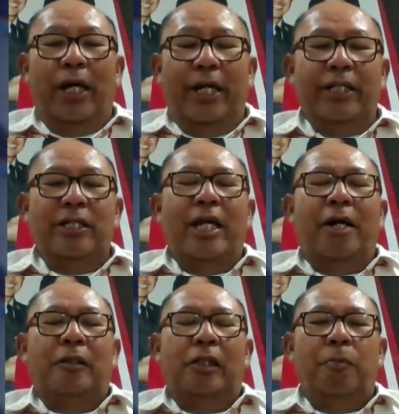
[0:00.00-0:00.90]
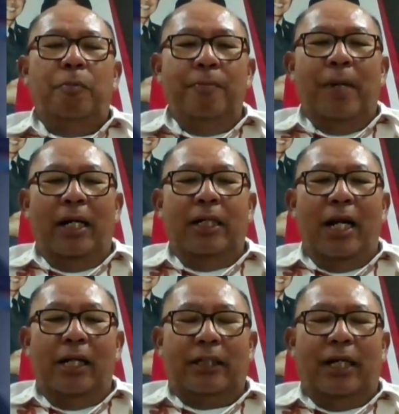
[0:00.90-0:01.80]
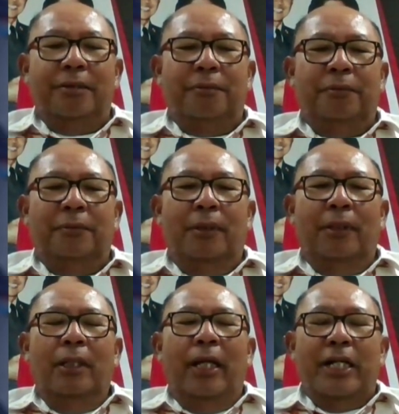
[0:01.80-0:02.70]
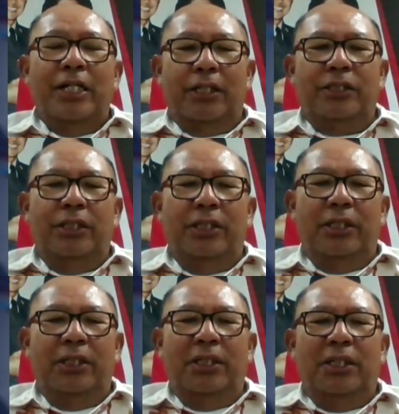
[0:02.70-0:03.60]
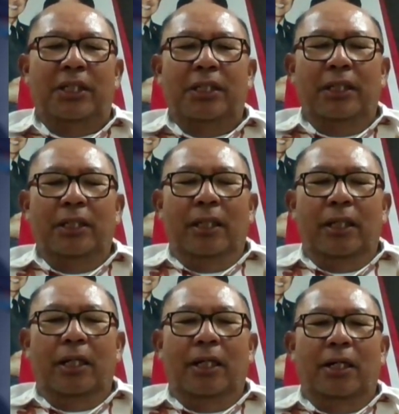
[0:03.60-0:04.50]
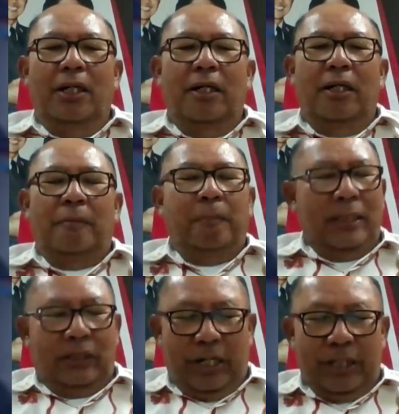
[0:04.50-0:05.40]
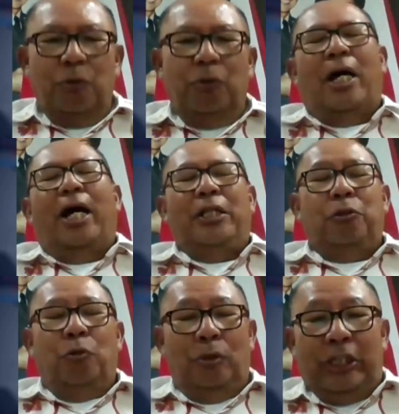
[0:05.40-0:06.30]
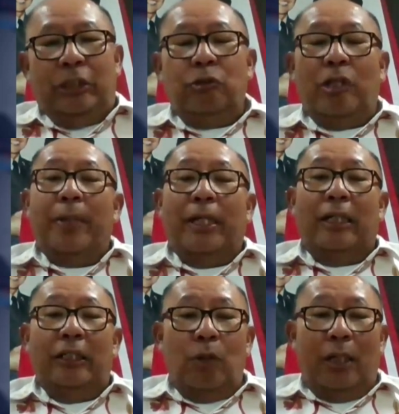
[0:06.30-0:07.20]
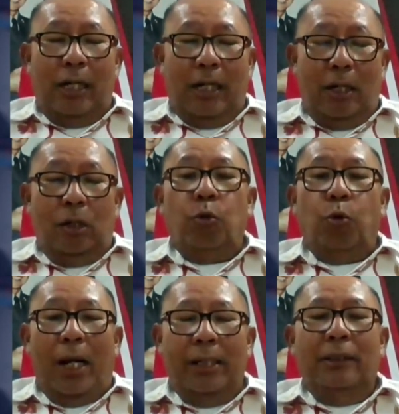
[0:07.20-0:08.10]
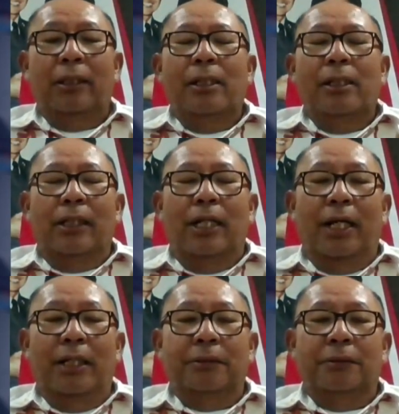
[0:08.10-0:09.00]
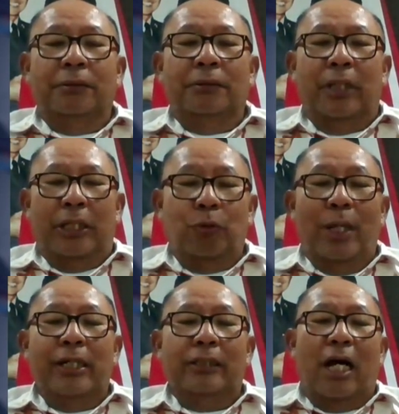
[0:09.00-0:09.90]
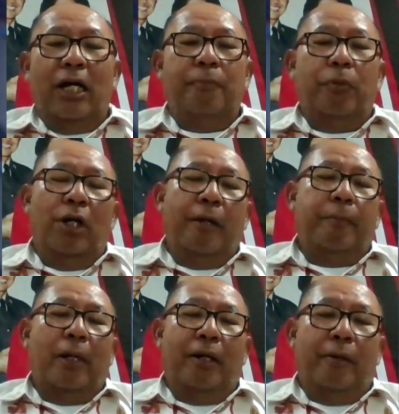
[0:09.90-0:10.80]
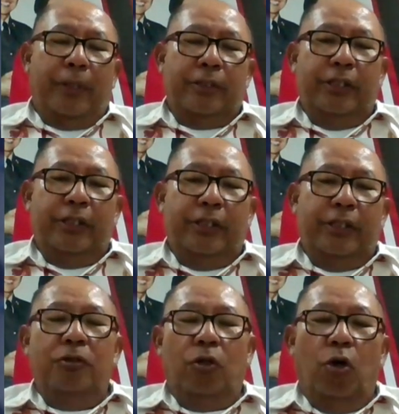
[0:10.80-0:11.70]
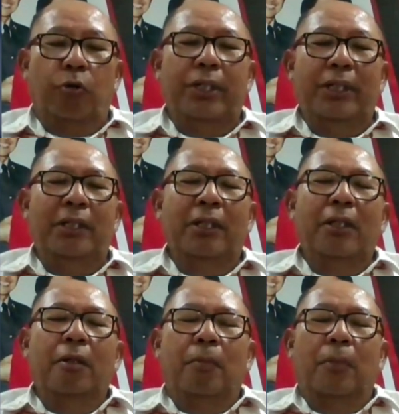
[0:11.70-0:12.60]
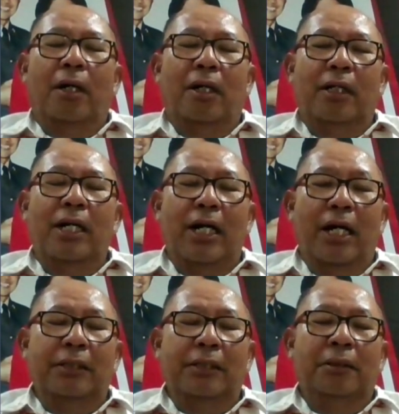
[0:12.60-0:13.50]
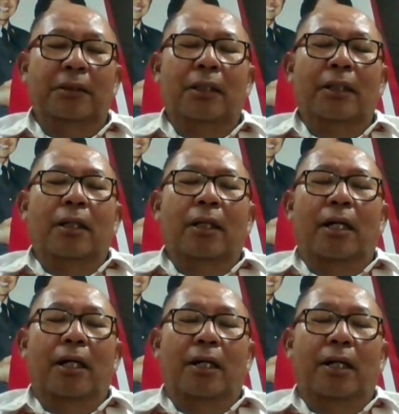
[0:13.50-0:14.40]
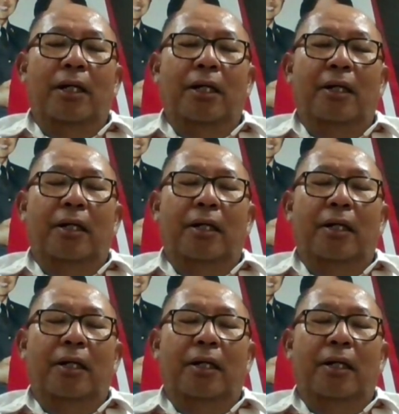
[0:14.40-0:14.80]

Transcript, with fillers: E yang lebih mengandalkan energi uh, baterai itu, ah, itu situ saya pikir pada ruang dan itu yang ditangkap oleh Pak Presiden Jokowi dengan uh,